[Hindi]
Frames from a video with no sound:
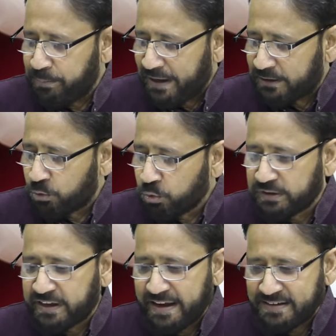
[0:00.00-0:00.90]
मिल्क
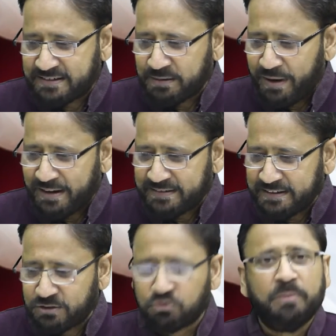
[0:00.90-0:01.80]
दूध के इस्तेमाल
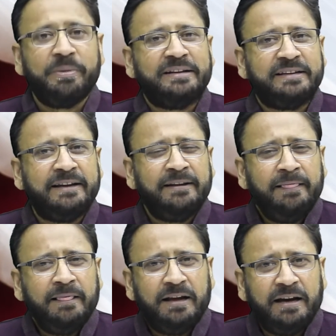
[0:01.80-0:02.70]
से जिसको हम कहते
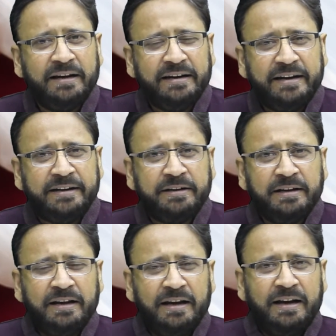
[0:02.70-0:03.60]
हैं इट
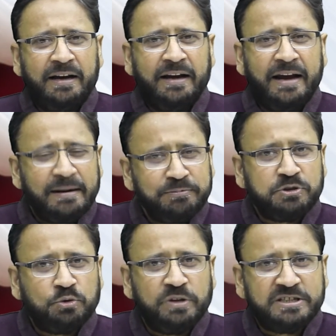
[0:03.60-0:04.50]

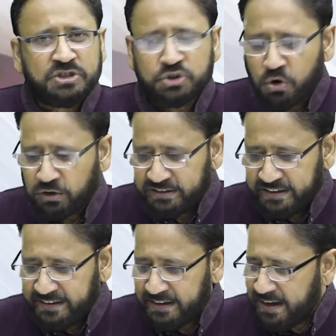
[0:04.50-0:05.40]
हेल्प्स टू द स्ट्रॉन्ग
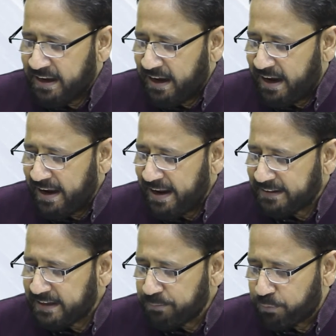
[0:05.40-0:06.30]
टीथ
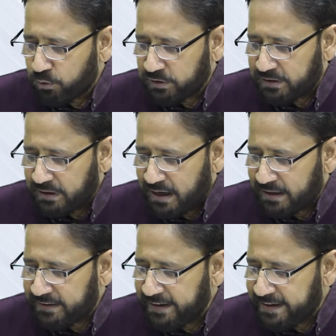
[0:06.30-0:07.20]
हेल्दी बोन
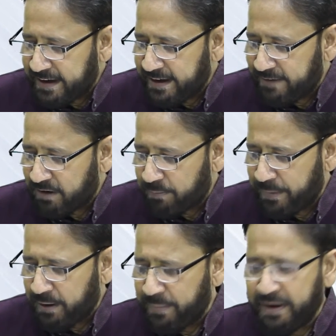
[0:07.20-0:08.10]
हड्डी की
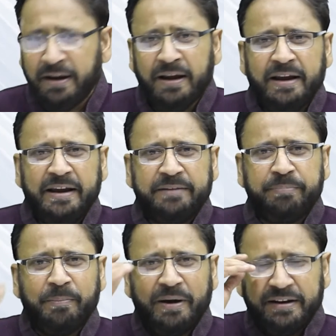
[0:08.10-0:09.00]
डेवलपमेंट में
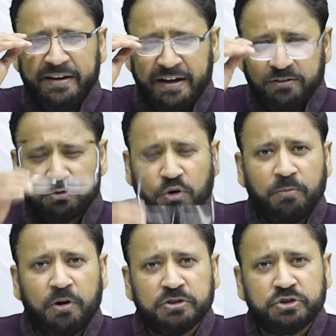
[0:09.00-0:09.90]
एक बीमारी है उसको
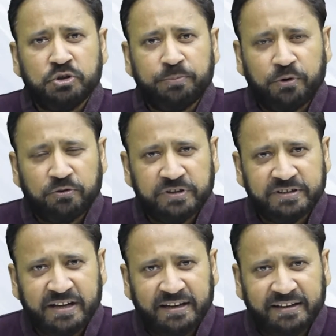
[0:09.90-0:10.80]
हम
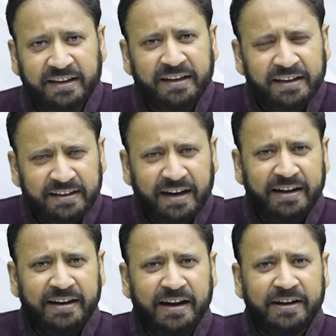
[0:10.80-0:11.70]
ऑस्टियोपोरोसिस कहते हैं
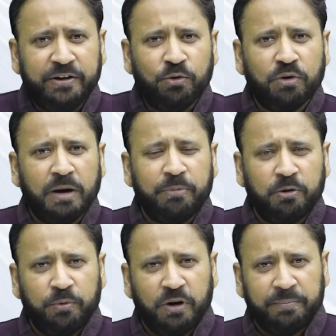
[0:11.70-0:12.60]
यानी हड्डियों का
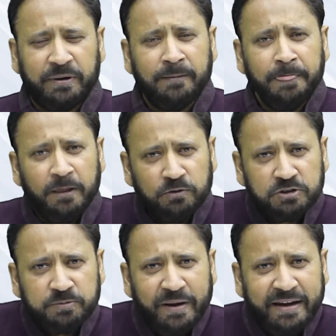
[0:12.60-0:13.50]
भरभुरापन
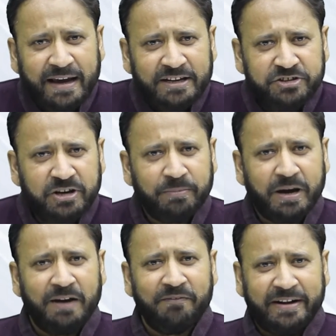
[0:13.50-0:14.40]
उसमें कैल्शियम
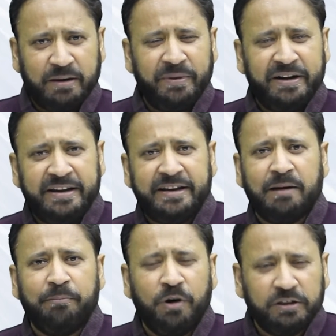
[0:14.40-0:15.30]
का वाइटामिन डी
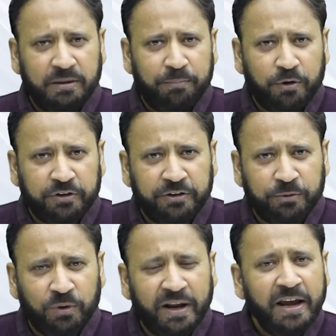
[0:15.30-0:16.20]
का बहुत इंपॉर्टेंट
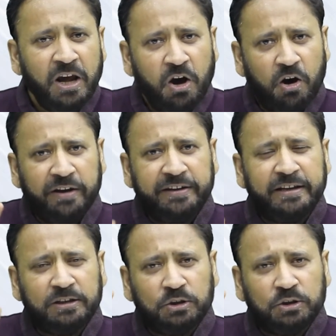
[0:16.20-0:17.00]
रोल है और ये